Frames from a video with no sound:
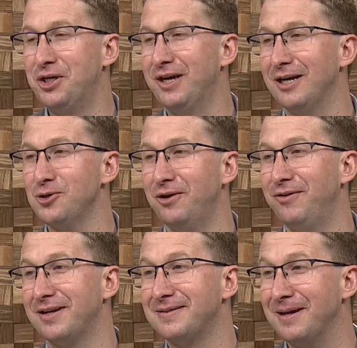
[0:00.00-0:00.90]
que as
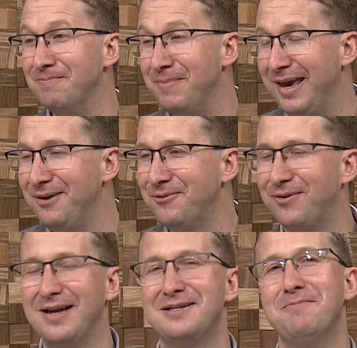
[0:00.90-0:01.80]
oliveiras também
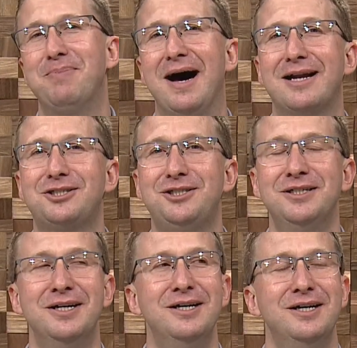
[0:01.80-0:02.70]
fazem
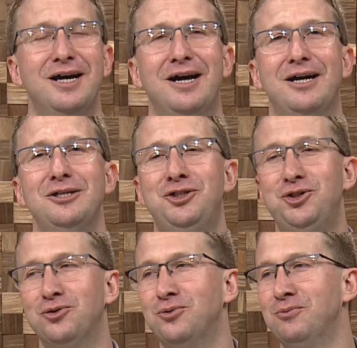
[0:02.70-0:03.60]
parte eh,
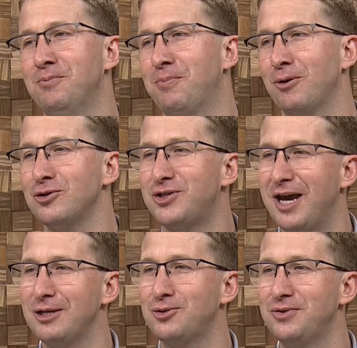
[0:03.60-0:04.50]
de um
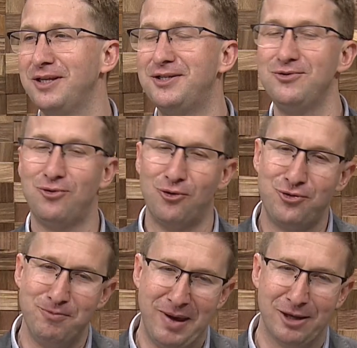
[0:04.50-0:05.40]
processo de
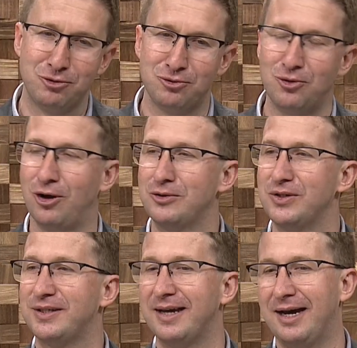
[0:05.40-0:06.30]
desenvolvimento do
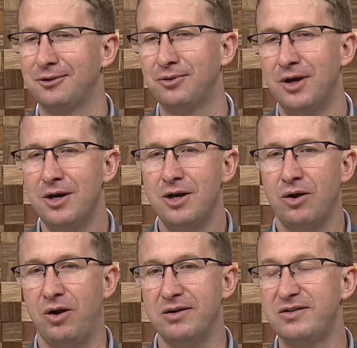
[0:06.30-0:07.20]
nosso Estado.
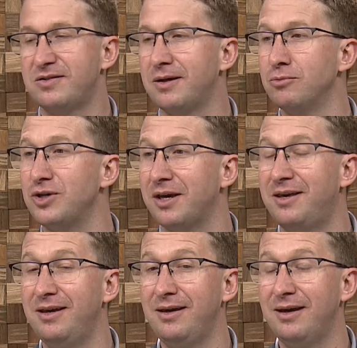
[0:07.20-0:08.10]
Nós estamos
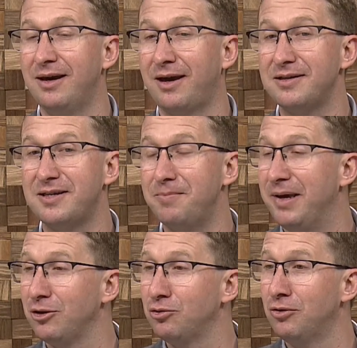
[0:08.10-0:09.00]
aqui
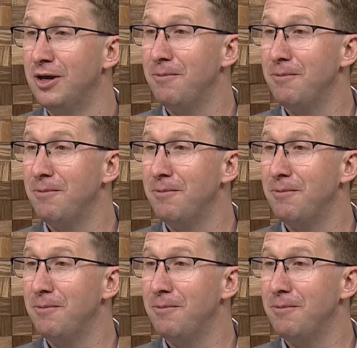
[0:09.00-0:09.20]
recebendo